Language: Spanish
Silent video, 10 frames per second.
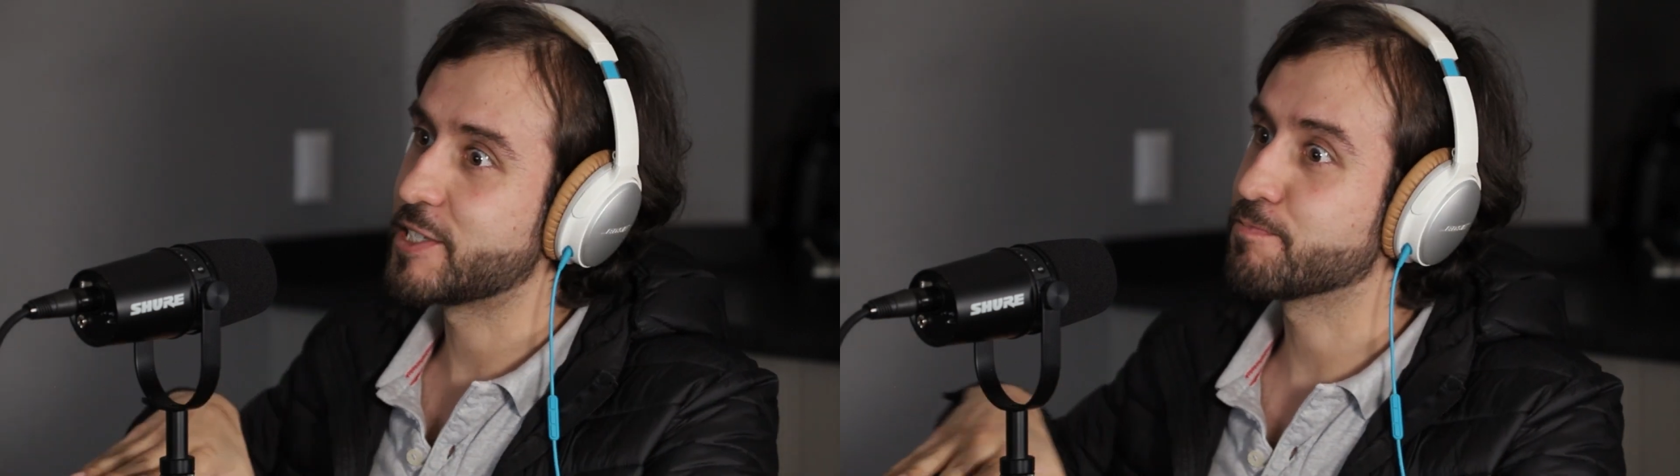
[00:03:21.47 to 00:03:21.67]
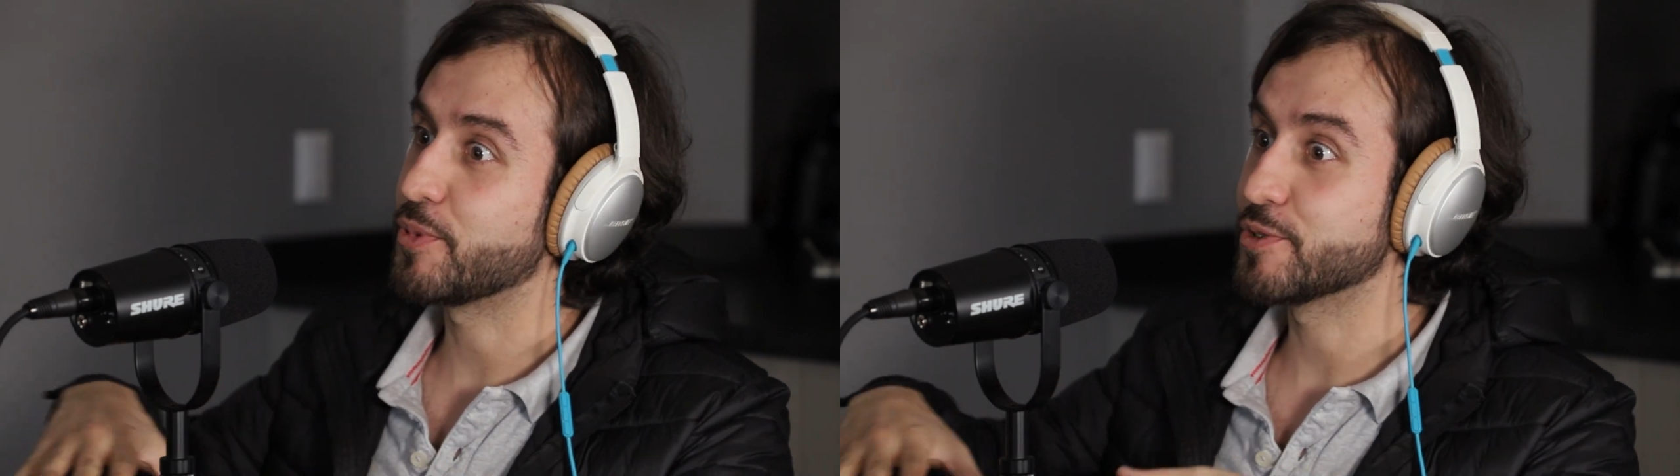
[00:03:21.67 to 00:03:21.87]

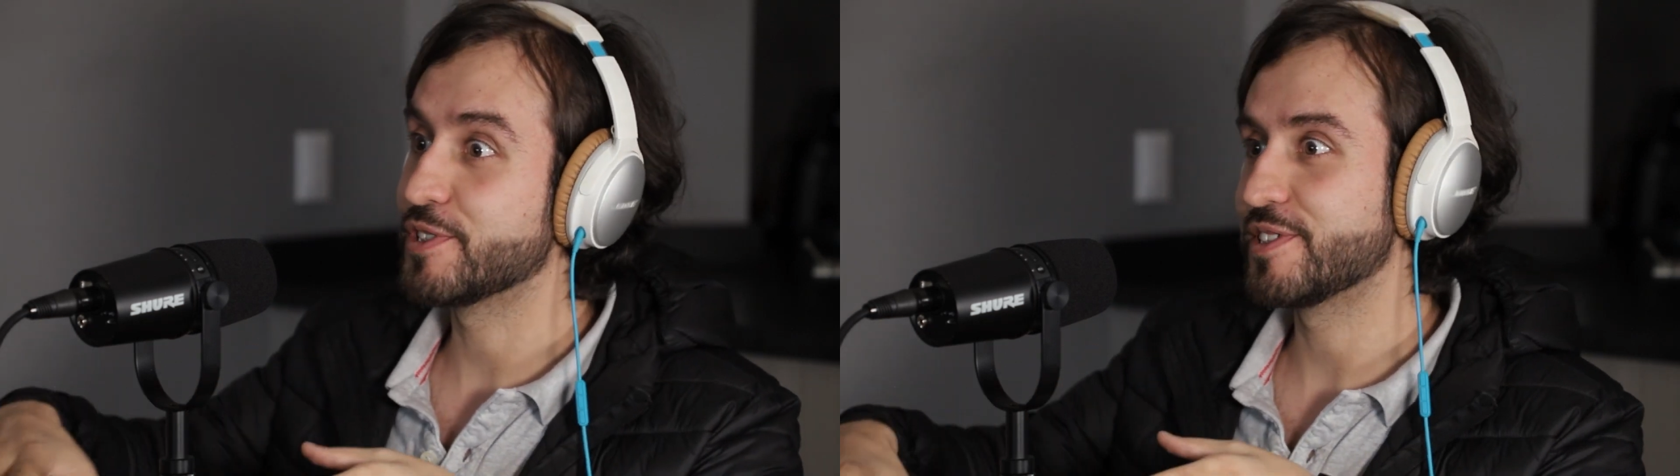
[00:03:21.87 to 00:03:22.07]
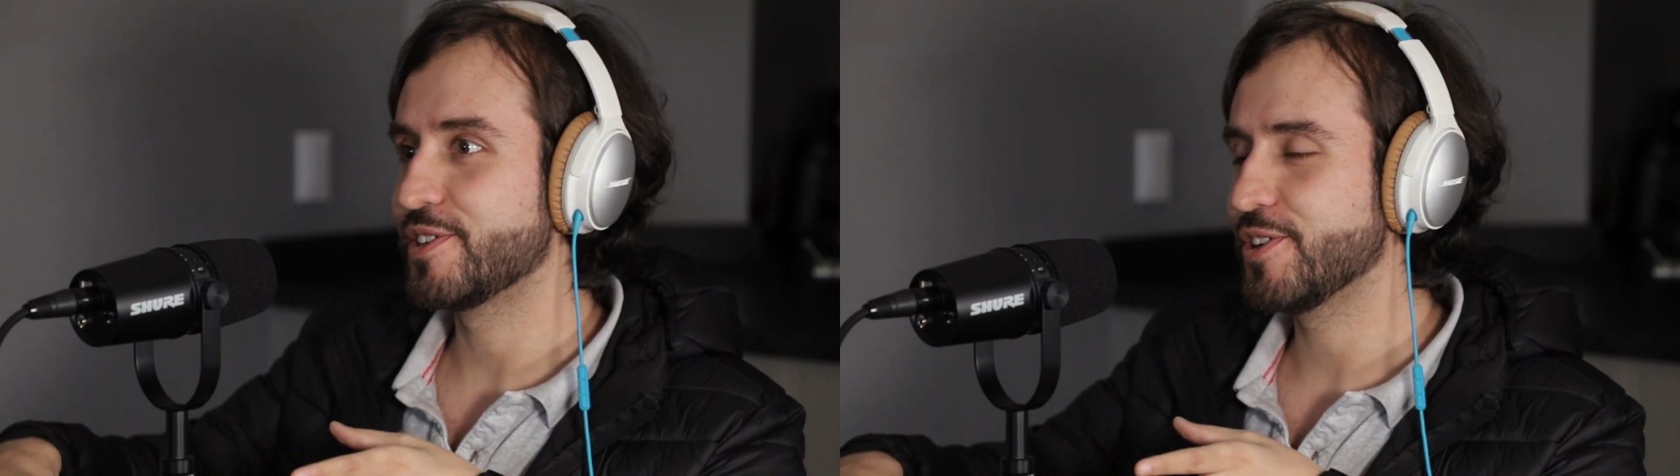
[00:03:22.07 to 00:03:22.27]

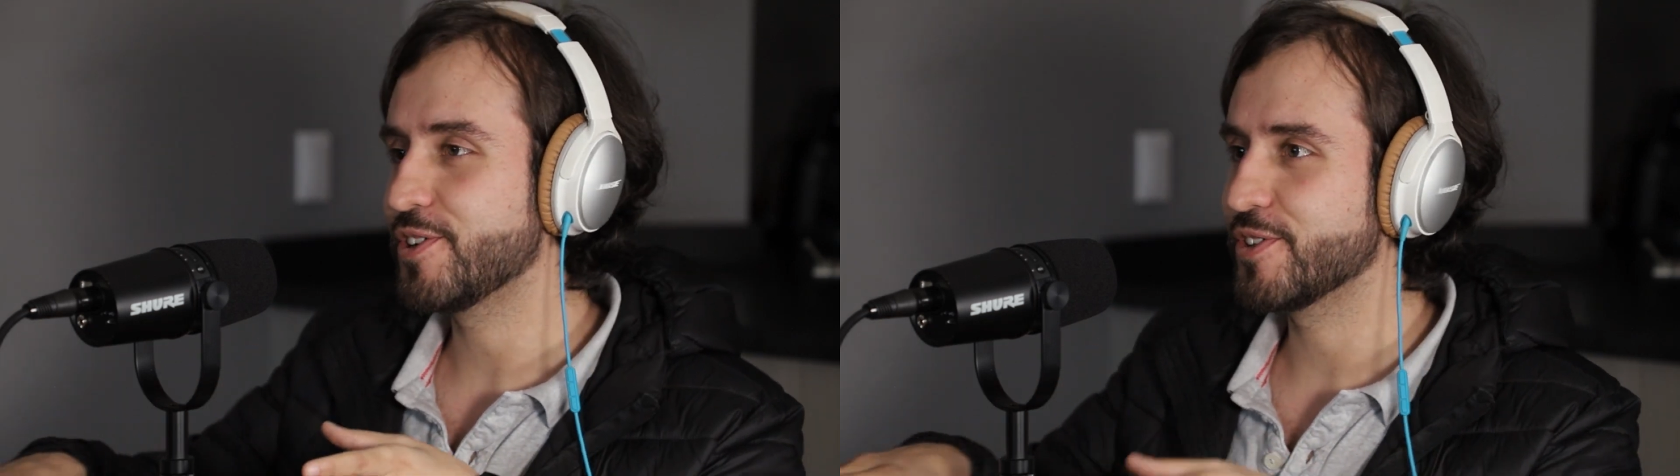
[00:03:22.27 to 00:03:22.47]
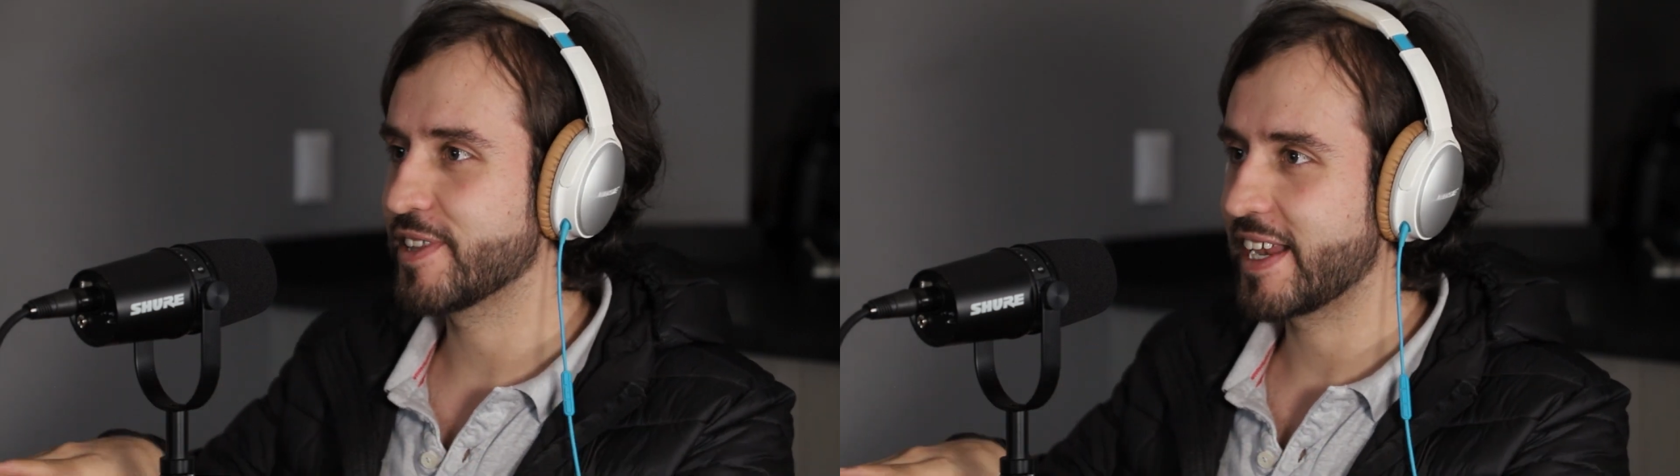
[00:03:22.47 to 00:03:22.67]

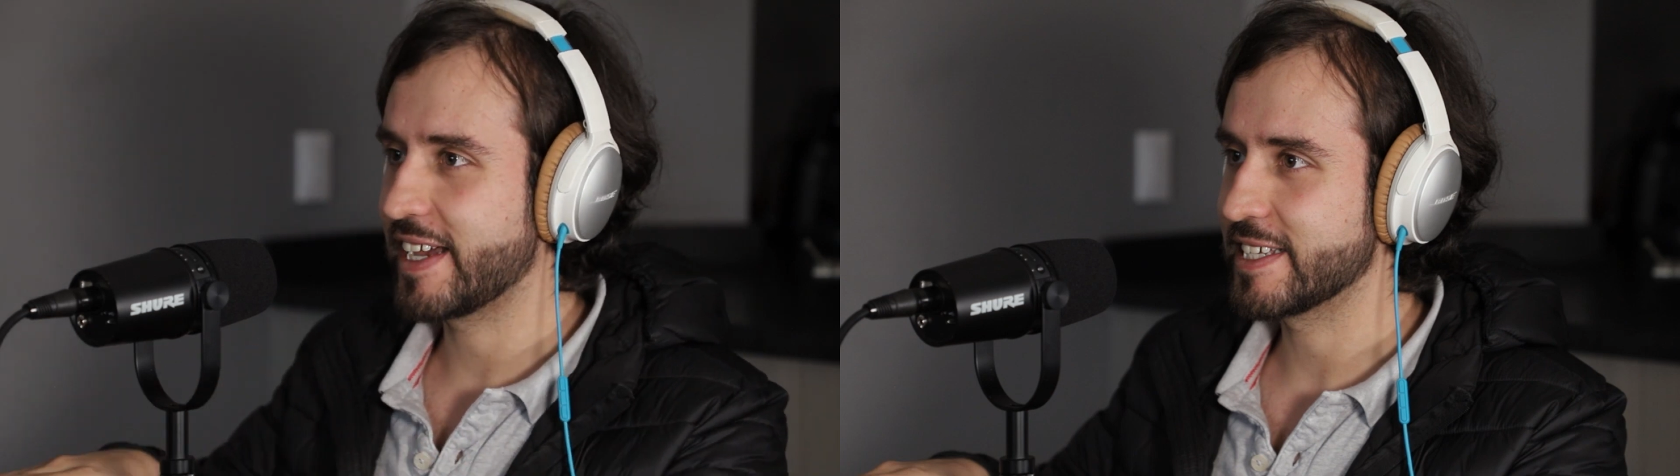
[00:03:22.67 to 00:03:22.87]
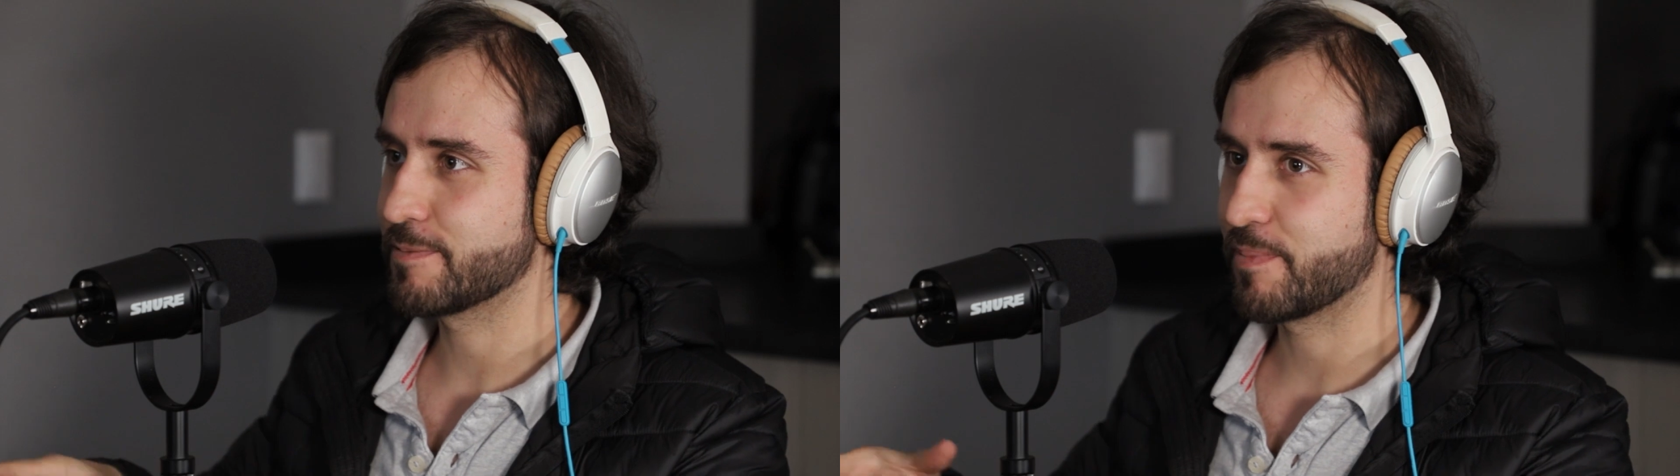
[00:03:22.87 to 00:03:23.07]
disposición de
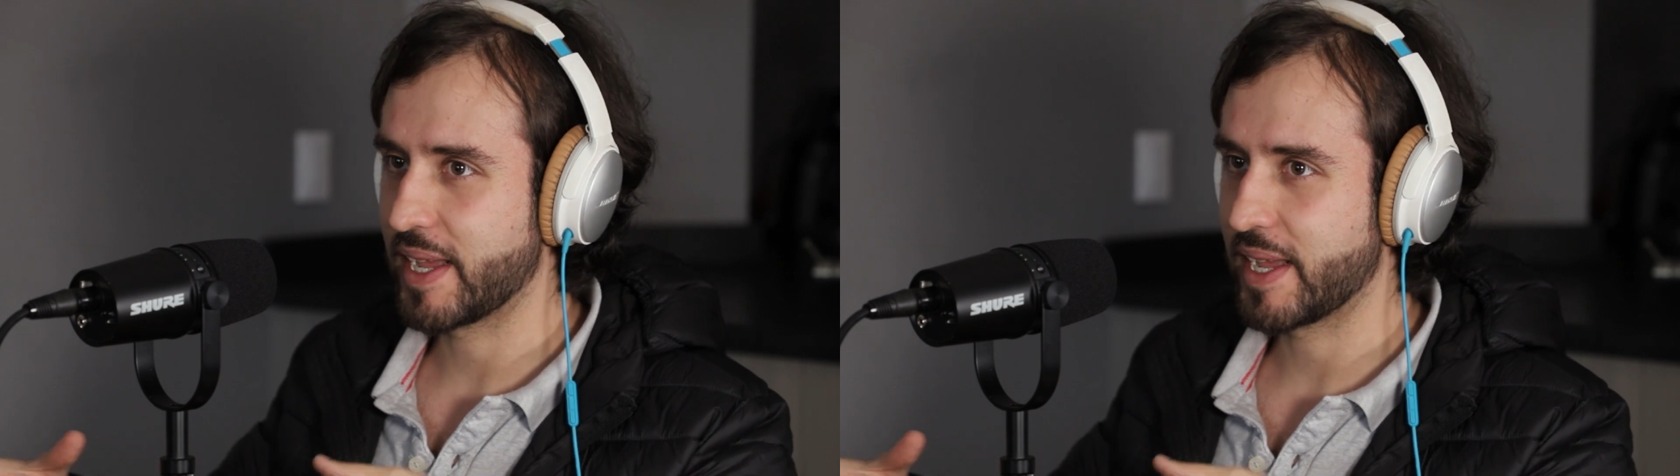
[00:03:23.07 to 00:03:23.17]
las